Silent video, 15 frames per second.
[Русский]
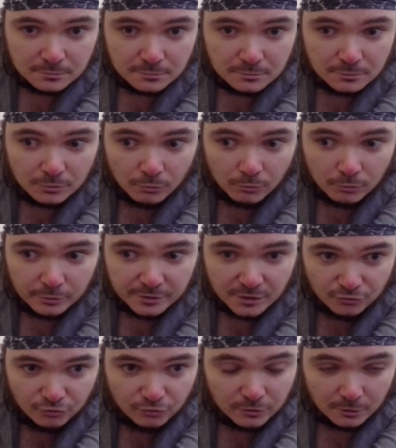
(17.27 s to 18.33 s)
Но я
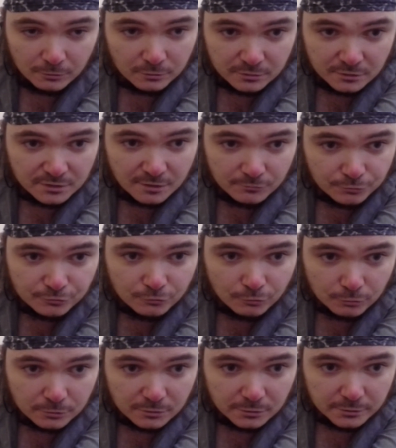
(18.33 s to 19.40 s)
считаю, это того
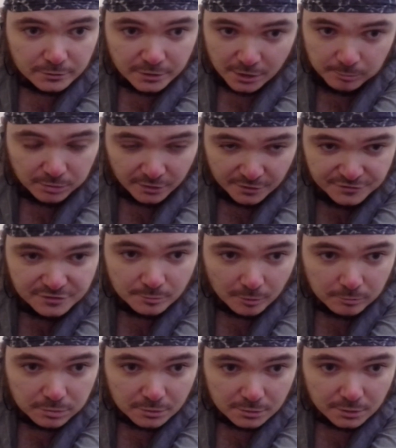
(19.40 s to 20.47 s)
стоило. Необходимо
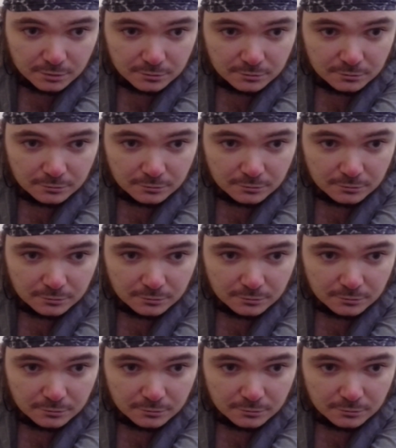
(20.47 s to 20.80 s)
было.